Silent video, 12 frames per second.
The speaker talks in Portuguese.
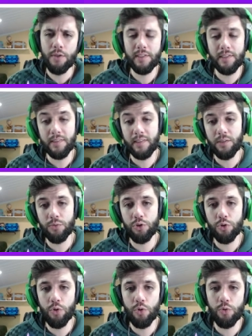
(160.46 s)
861
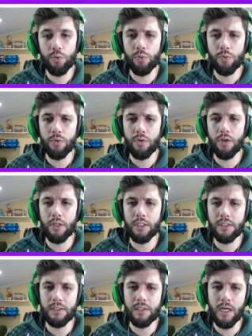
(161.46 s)
de ouro,
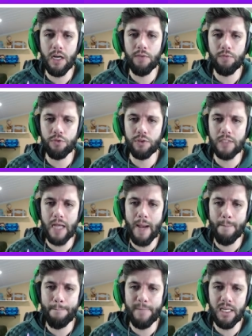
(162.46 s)
Horda de Servos,
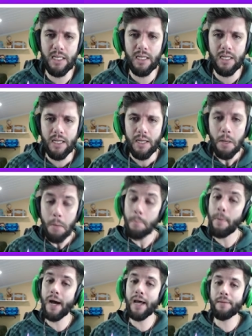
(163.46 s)
Zap,
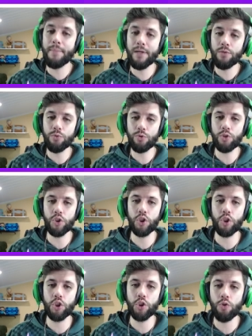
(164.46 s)

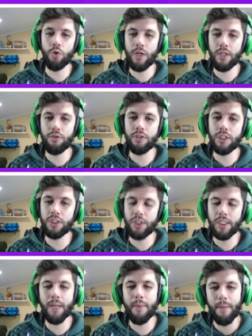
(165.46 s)
Bárbaros, Coletor de
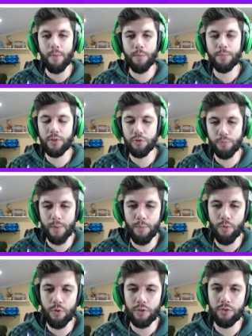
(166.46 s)
Elixir também é bom, preciso upar
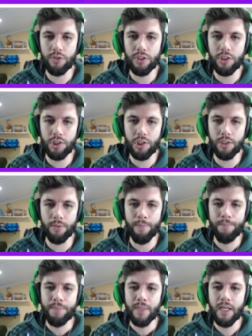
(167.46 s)
meu coletor de Elixir.
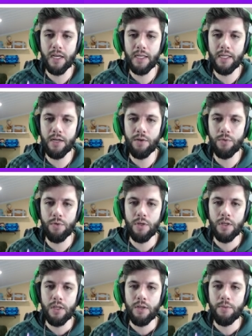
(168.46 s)
Canhão,
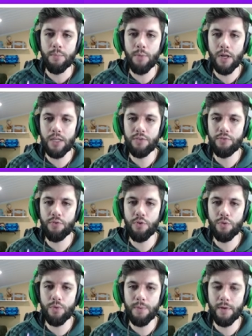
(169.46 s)
Bola de
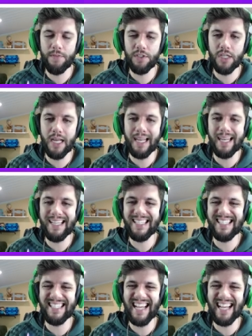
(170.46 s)
Fogo e pra fechar,
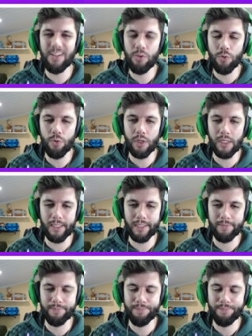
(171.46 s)
Lançador.